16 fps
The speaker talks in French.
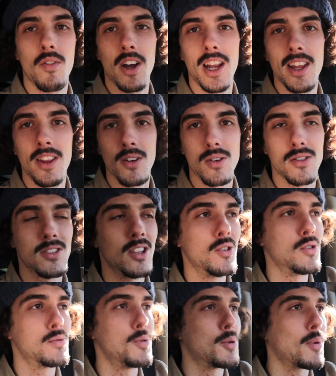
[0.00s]
On va aller dans un
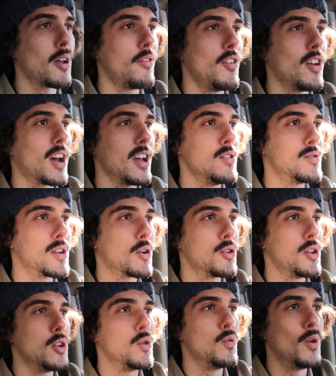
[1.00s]
de nos spots préférés, juste à
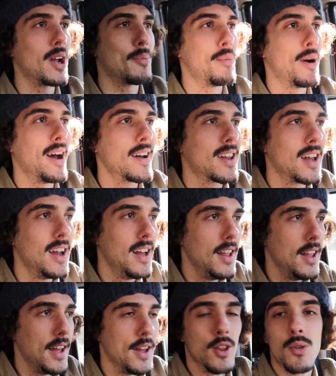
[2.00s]
côté du Wake Park.
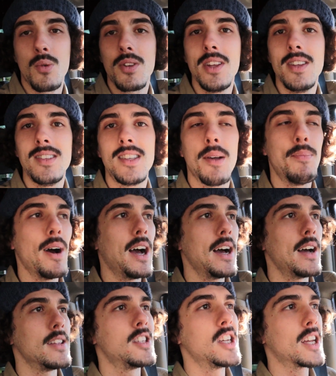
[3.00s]
Donc n'hésitez
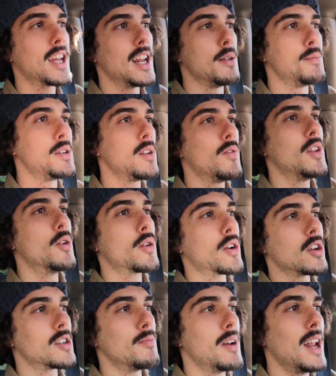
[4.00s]
pas à checker les petites vidéos
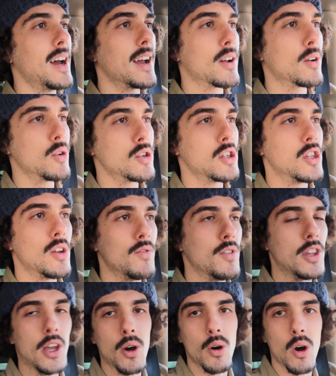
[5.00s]
que je mets là à gauche, des
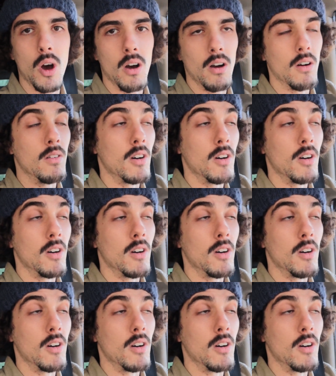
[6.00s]
vidéos euh,